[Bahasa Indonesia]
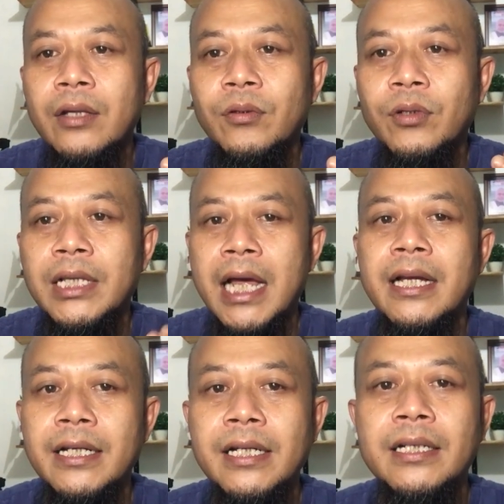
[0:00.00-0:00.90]
turut
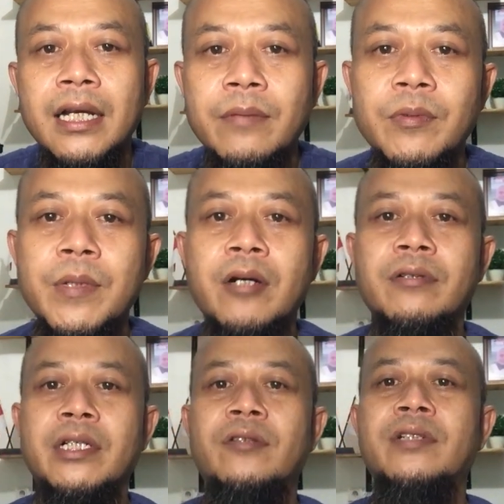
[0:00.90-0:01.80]
andil dalam
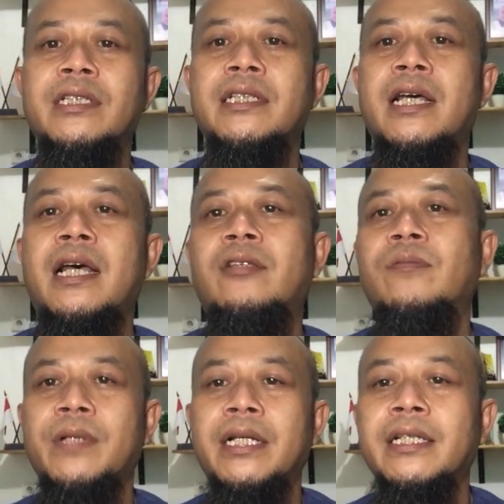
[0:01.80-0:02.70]
membangun Indonesia
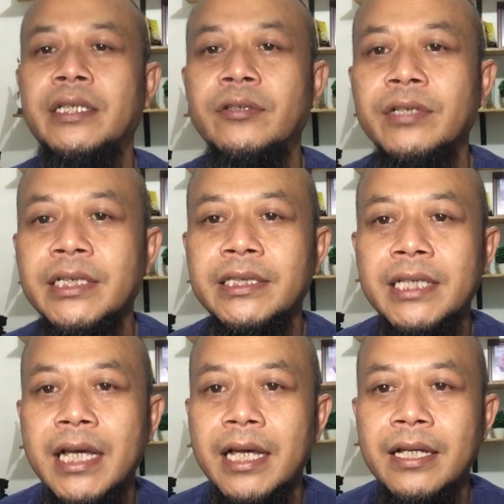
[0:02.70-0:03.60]
atau branding
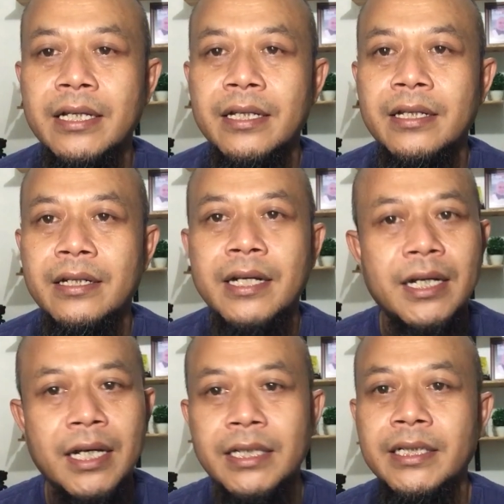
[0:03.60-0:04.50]
Indonesia. Nah,
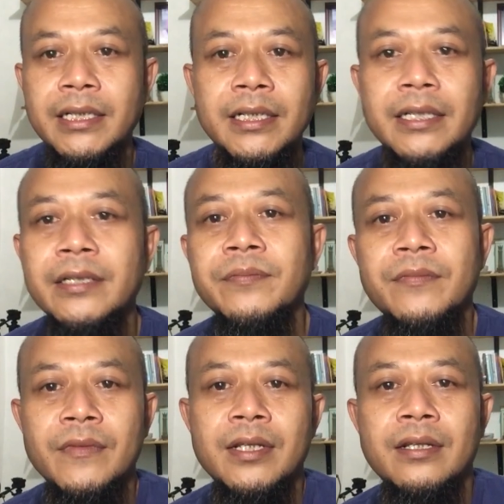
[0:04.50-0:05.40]
kali ini
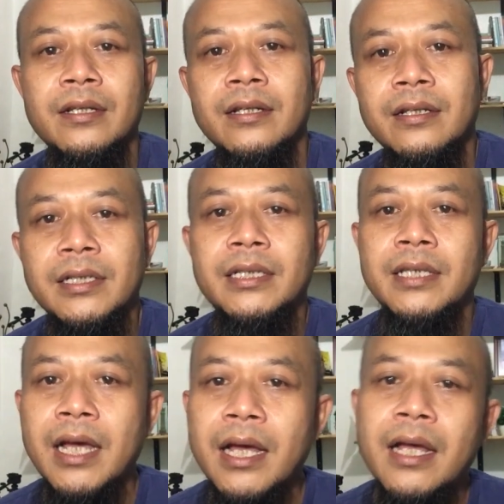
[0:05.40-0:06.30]

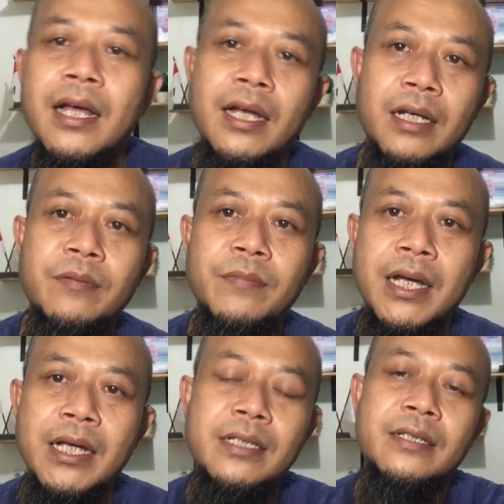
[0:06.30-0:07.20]
kita akan
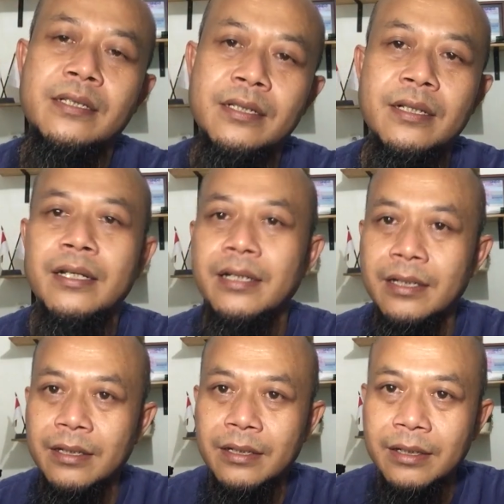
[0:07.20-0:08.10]
membahas
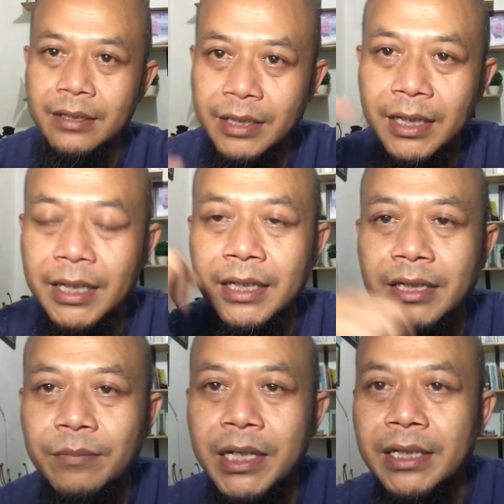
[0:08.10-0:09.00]
nilai
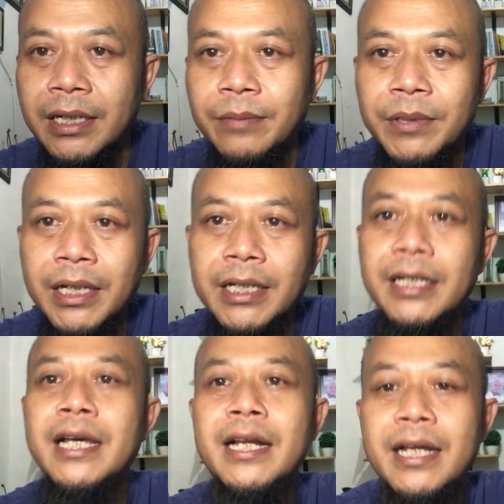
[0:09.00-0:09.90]
kelima dari bela
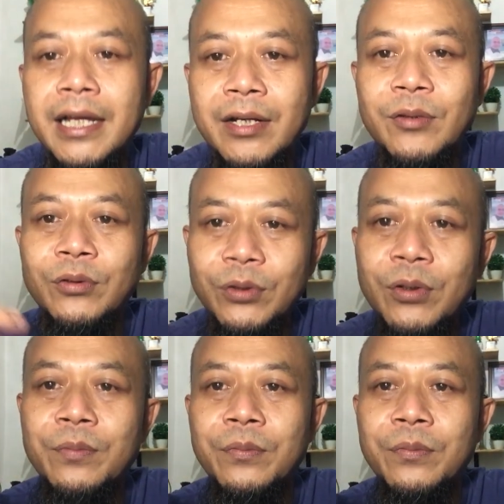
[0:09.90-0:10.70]
negara untuk